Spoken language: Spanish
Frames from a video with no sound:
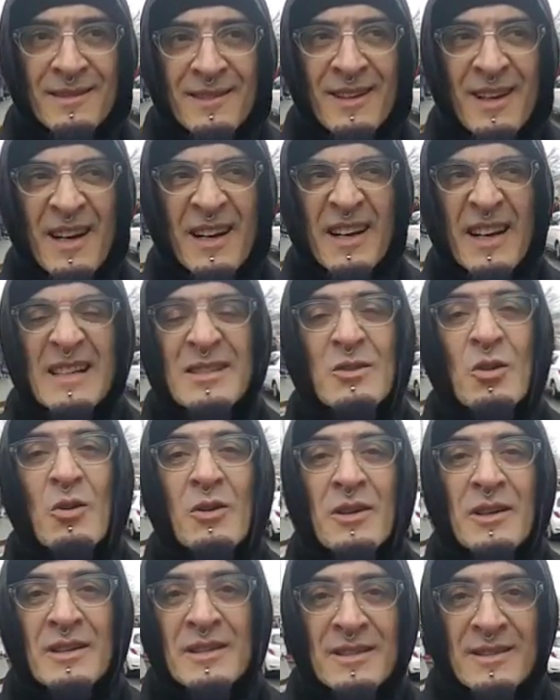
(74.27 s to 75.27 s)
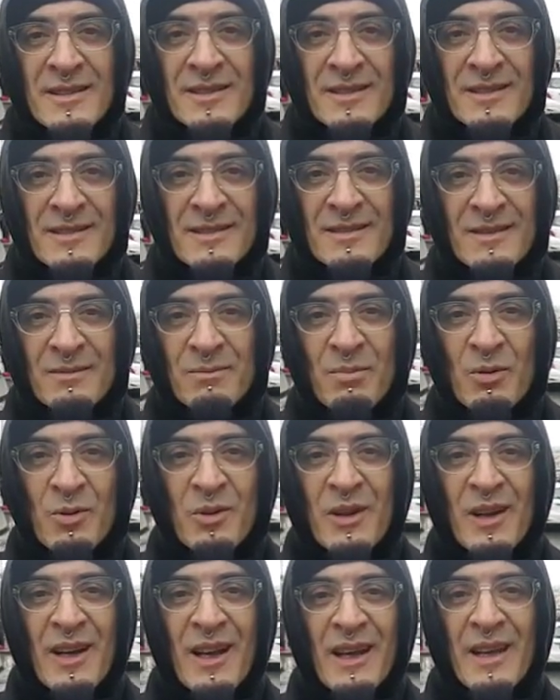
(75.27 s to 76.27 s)
las razones por
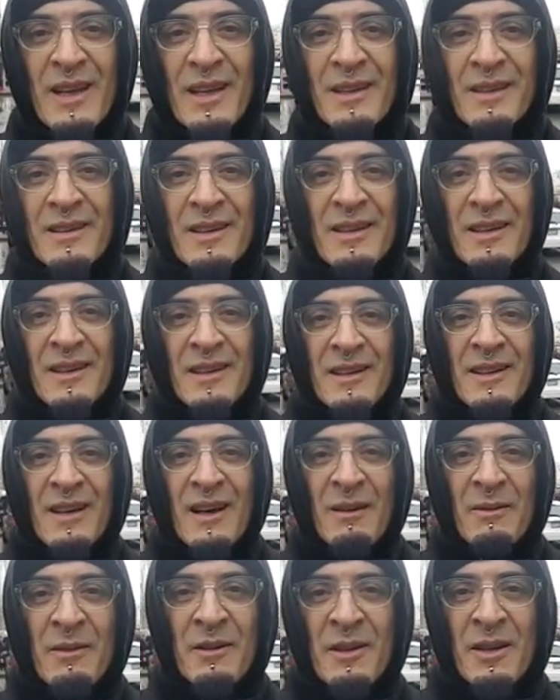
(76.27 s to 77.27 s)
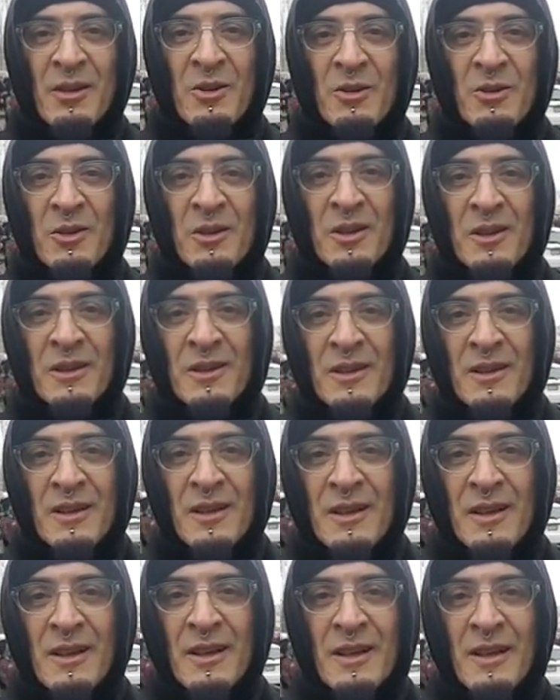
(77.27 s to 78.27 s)
qué la gente ha venido hoy.
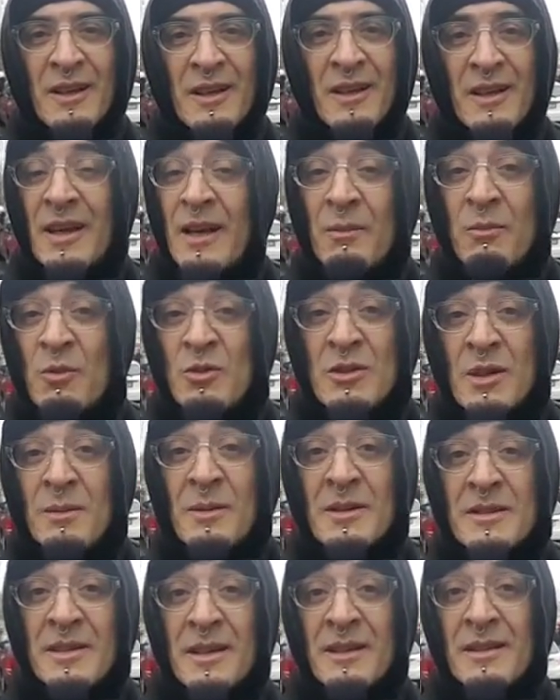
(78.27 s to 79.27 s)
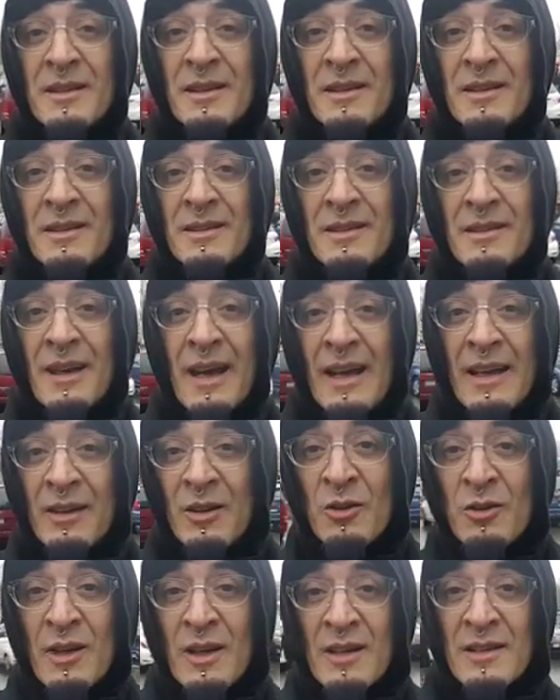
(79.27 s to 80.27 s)
Y hay mucha más gente. Ahí
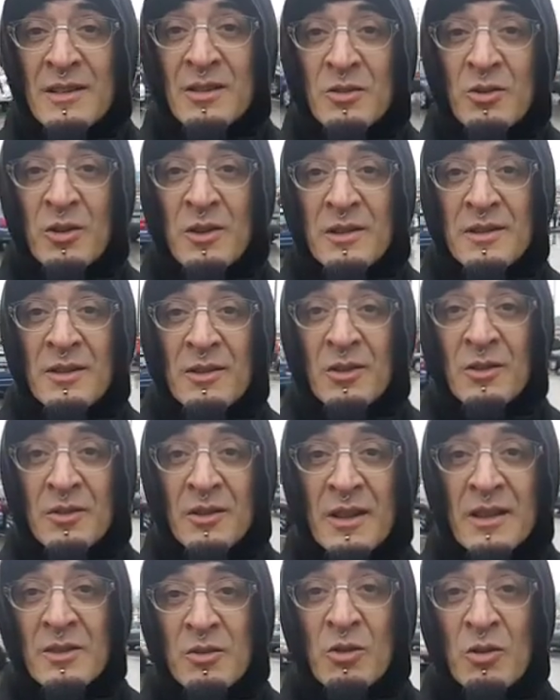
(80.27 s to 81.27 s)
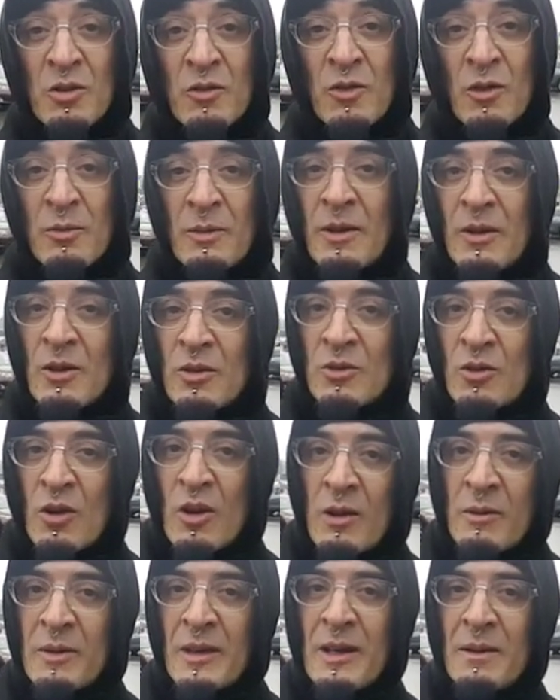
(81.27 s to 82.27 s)
donde les estoy diciendo que estoy yo formando
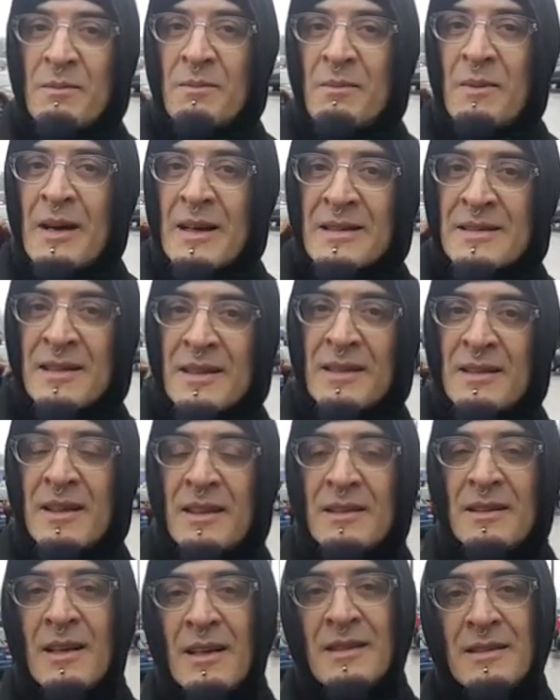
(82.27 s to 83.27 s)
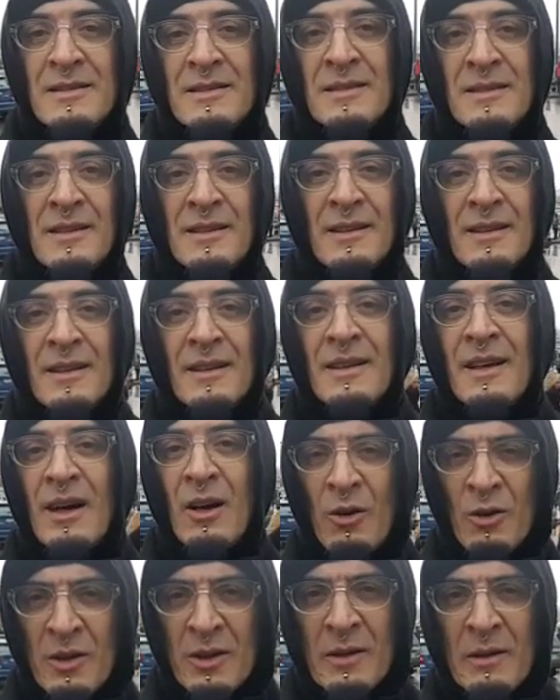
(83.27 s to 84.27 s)
todavía hay más gente atrás.
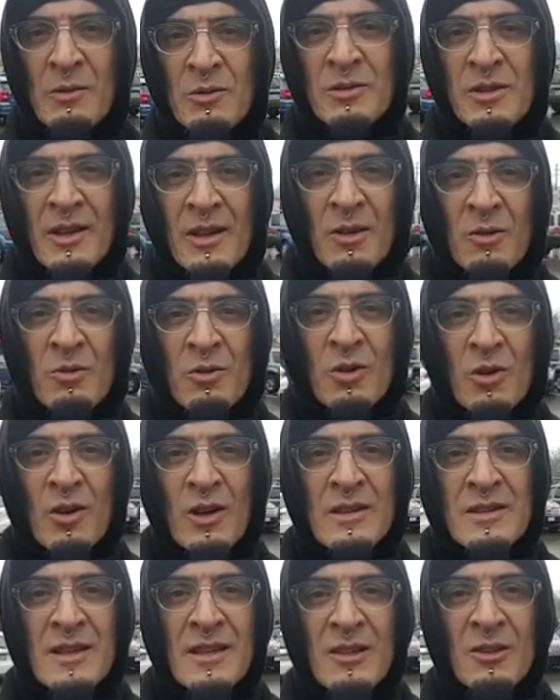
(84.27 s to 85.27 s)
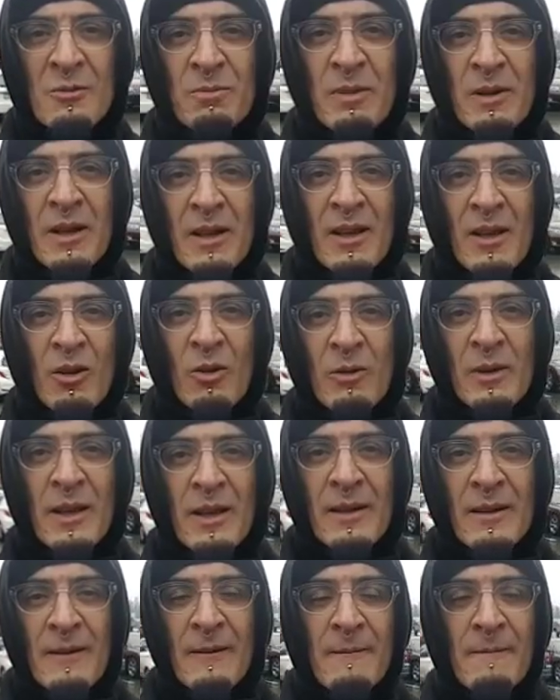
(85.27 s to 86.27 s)
Ahorita vamos a dar un rolecillo para que lo
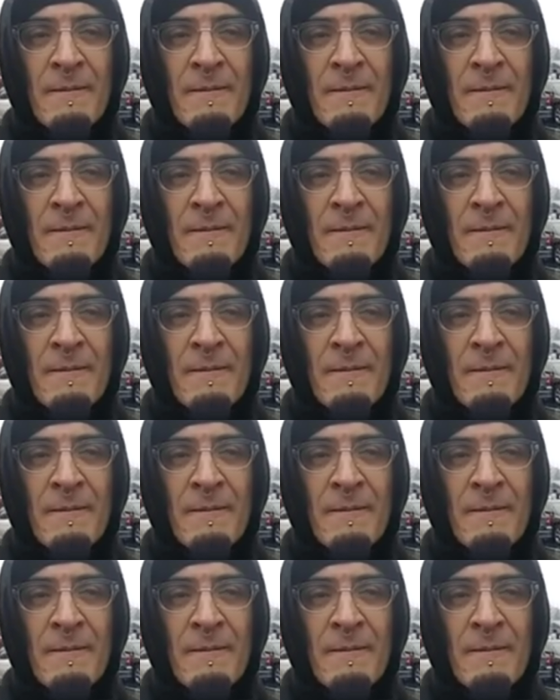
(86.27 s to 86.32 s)
vean.